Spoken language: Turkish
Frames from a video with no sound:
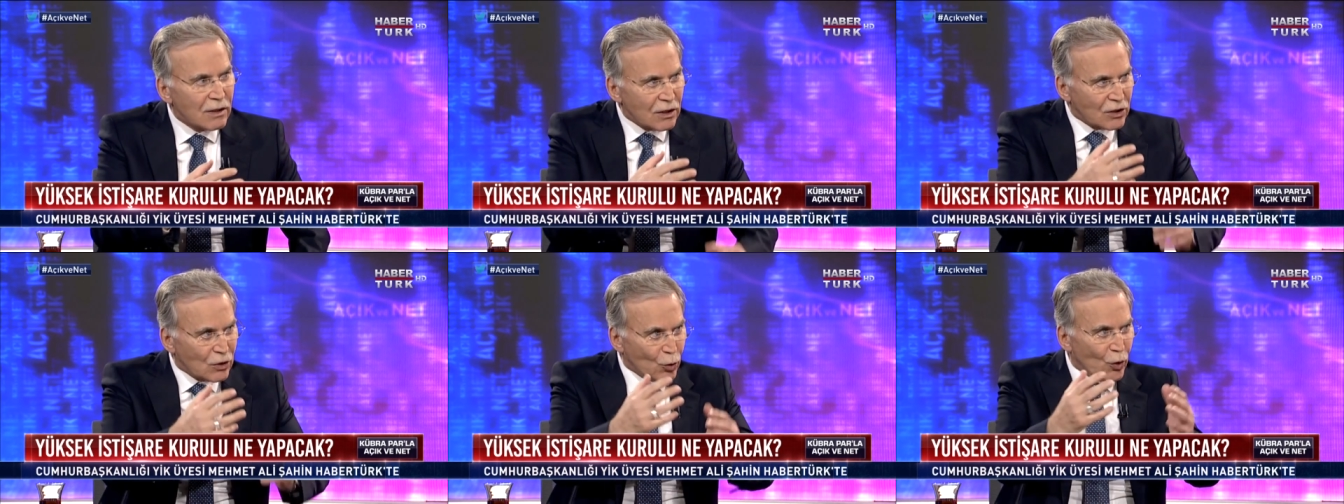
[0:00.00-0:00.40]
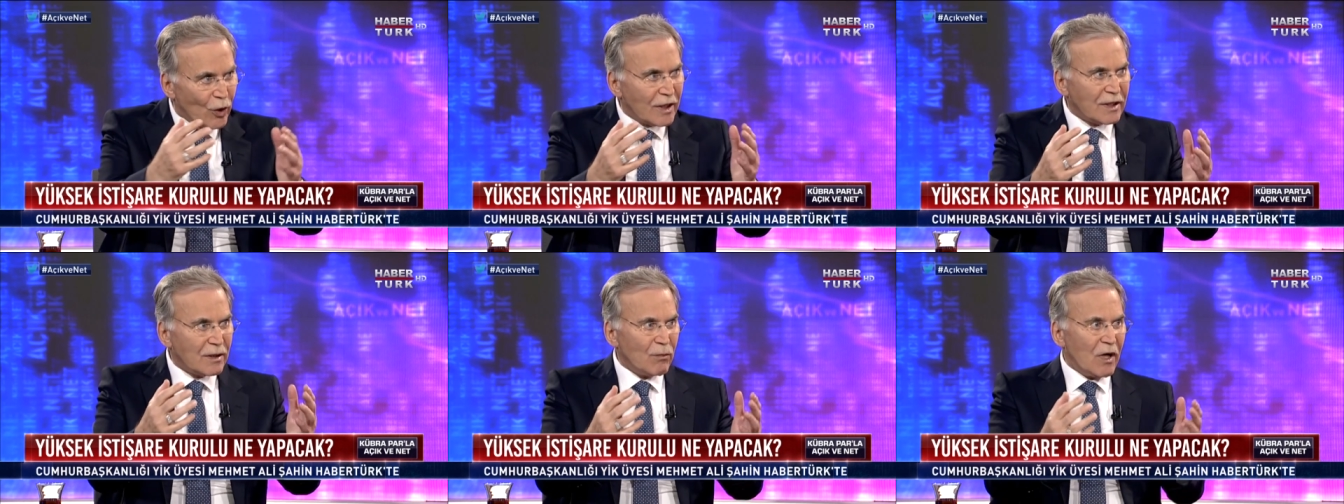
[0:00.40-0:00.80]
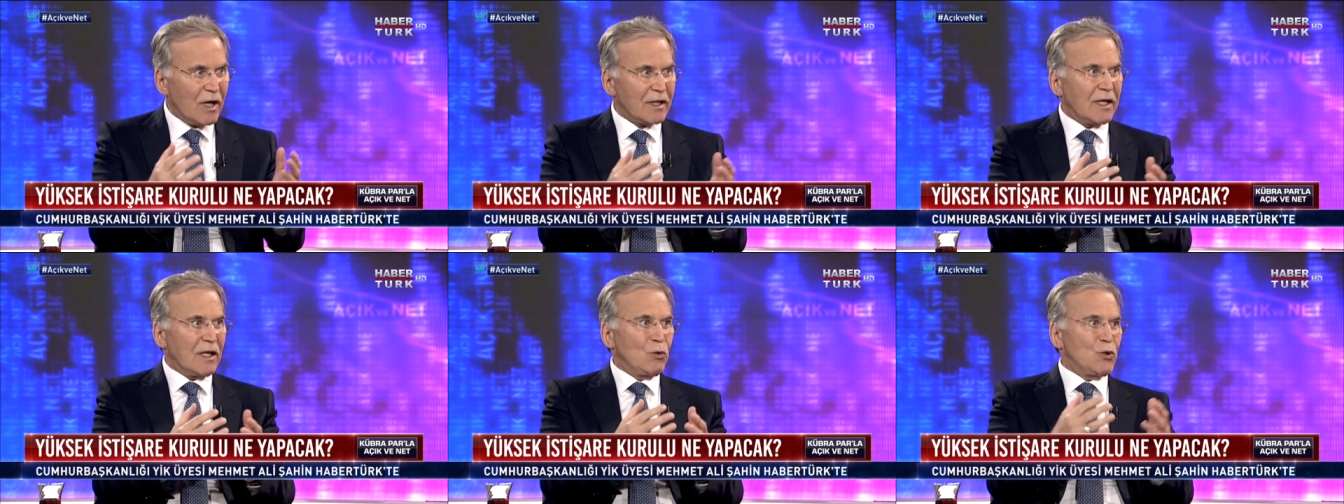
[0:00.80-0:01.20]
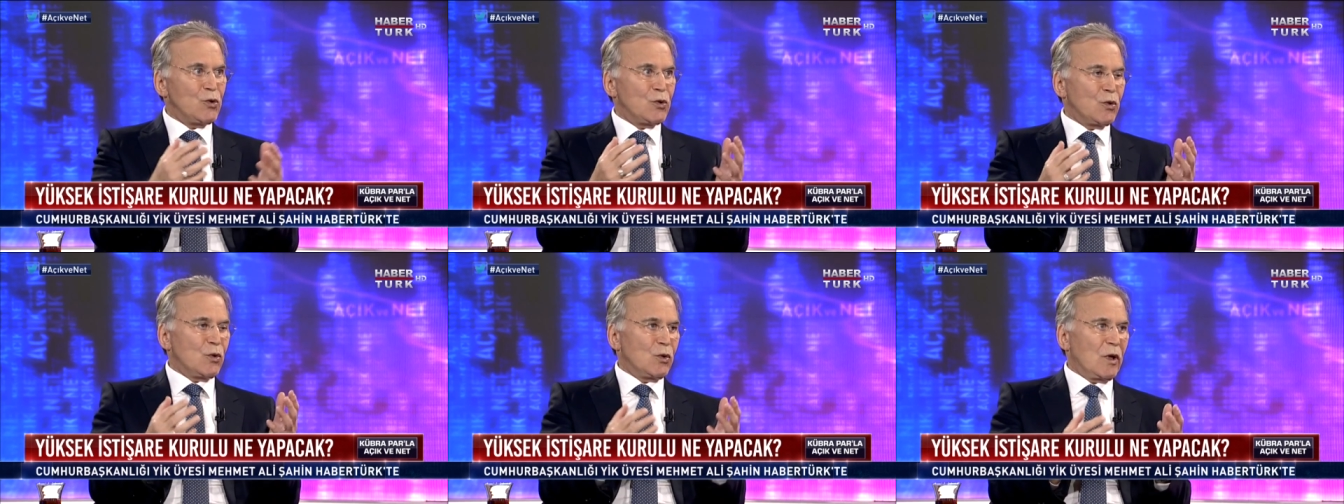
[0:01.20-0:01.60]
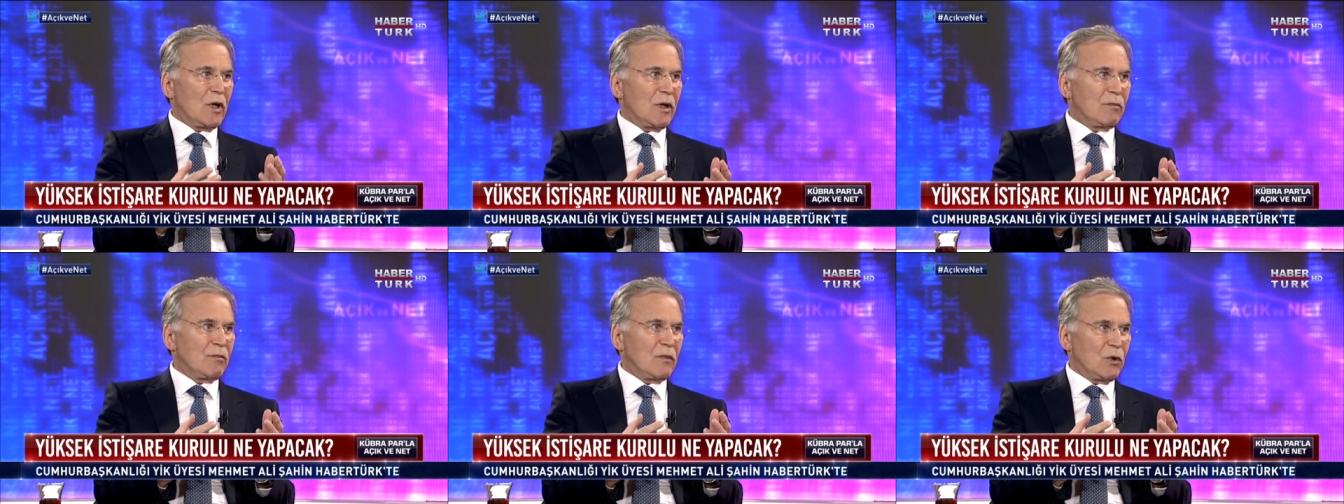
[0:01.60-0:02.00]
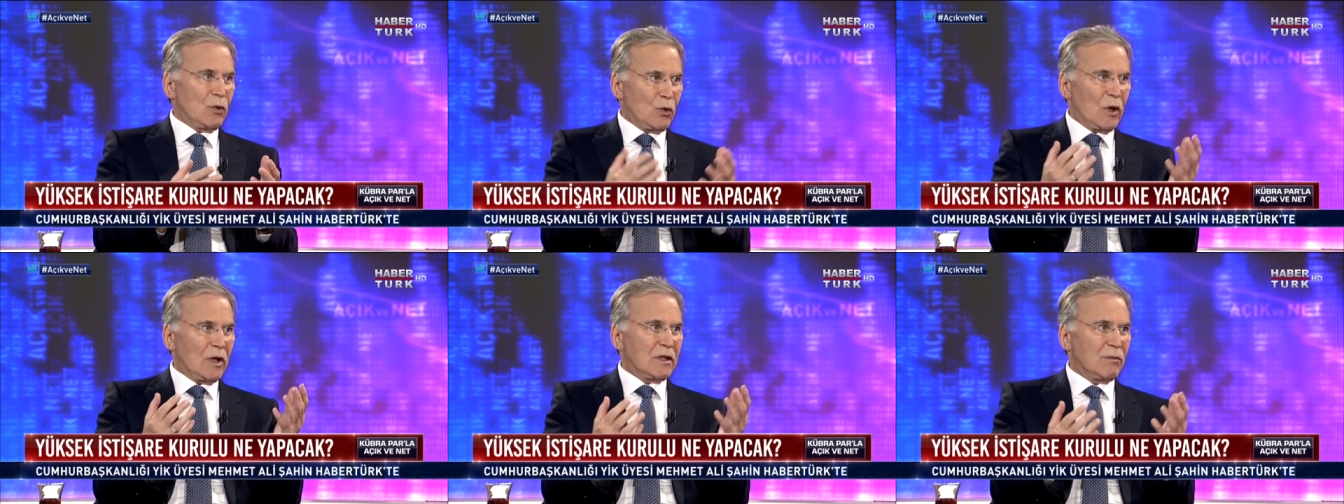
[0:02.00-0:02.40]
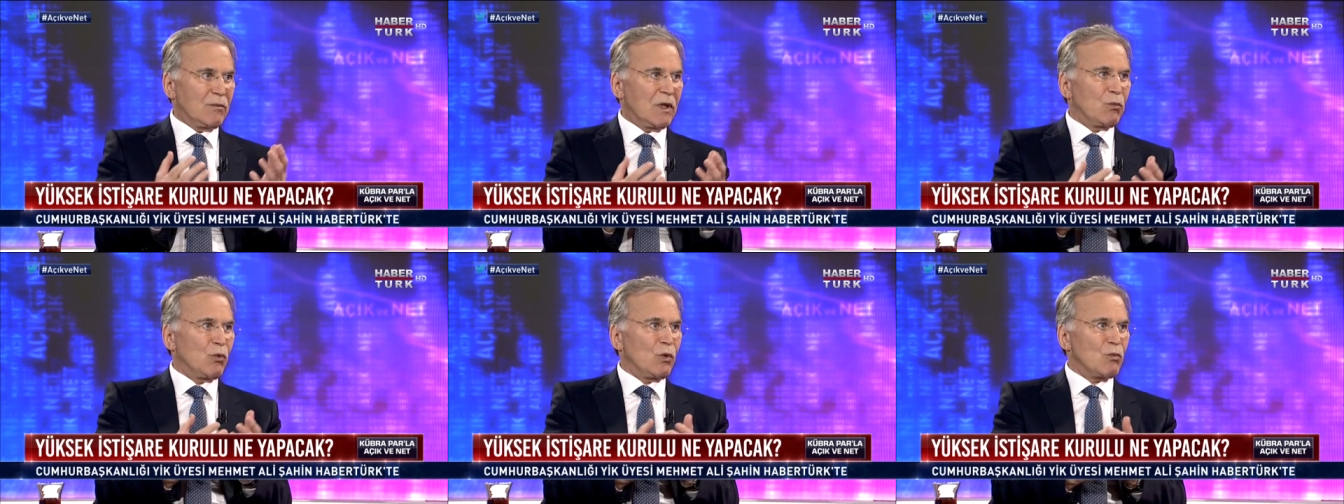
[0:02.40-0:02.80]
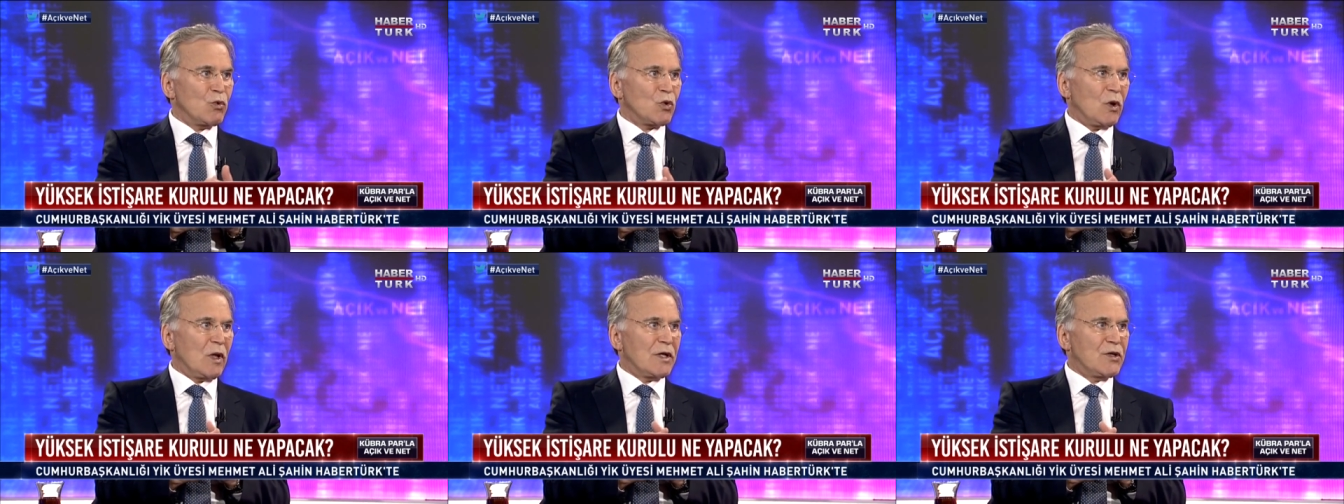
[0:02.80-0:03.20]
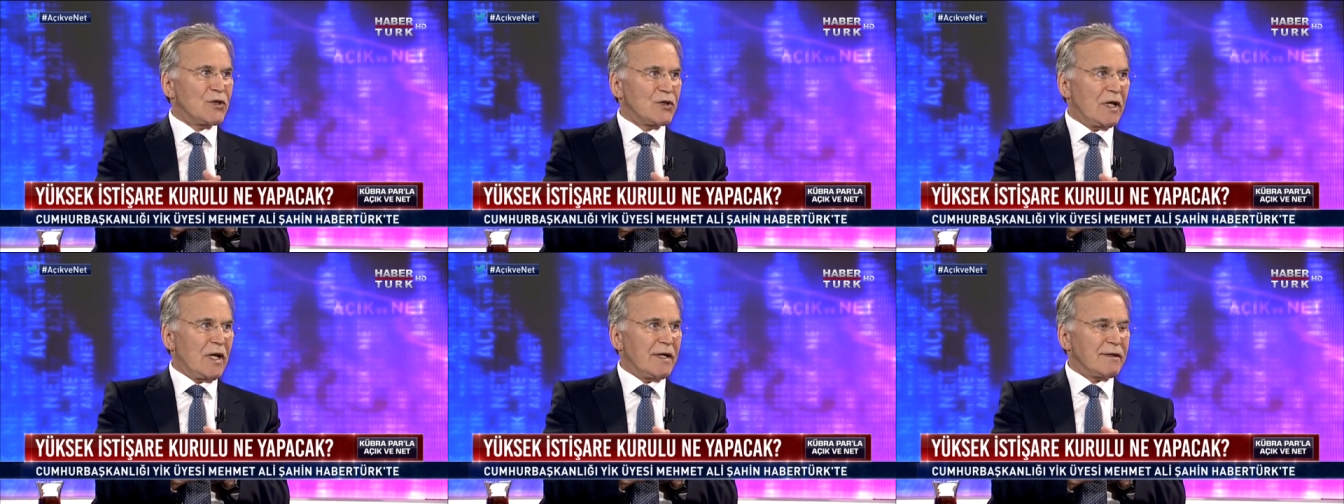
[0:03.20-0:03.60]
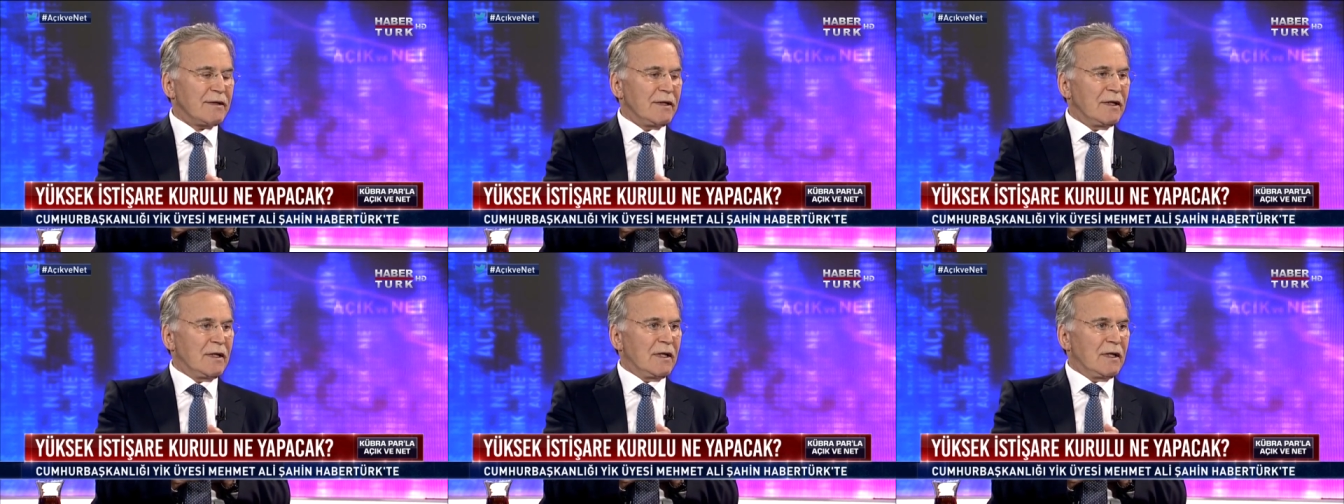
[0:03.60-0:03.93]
işte yönetimlerde üst dönem yönetimde bulunmuş olan kişiler